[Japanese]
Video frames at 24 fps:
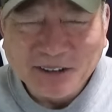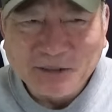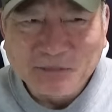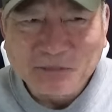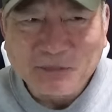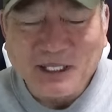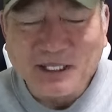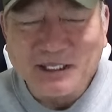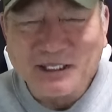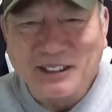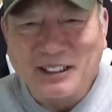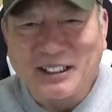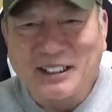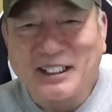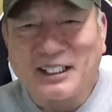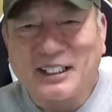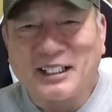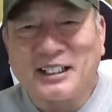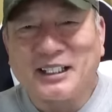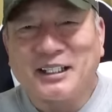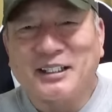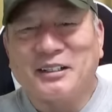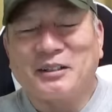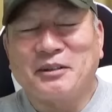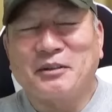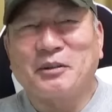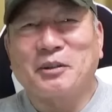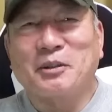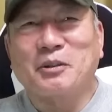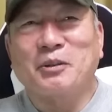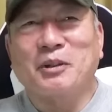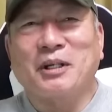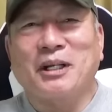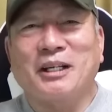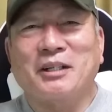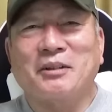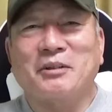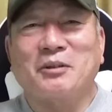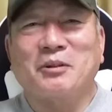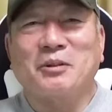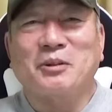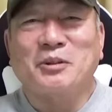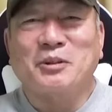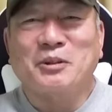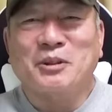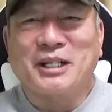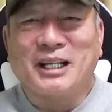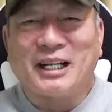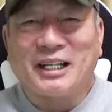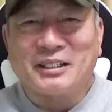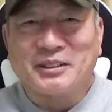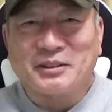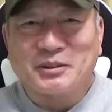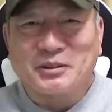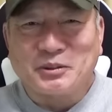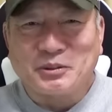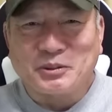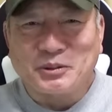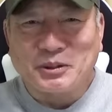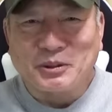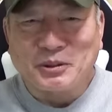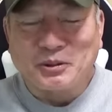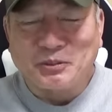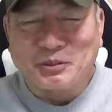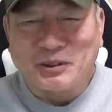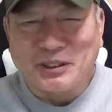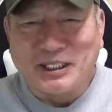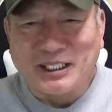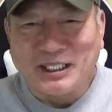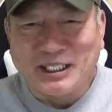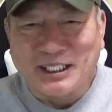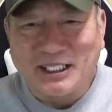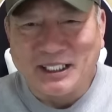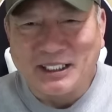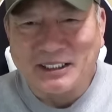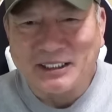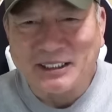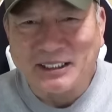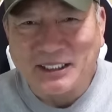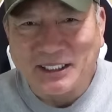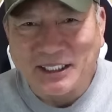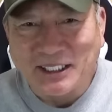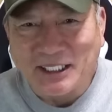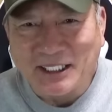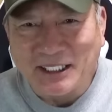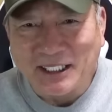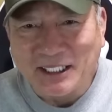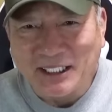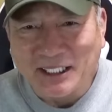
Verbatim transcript: まあね、俺は関東に思い入れがあって、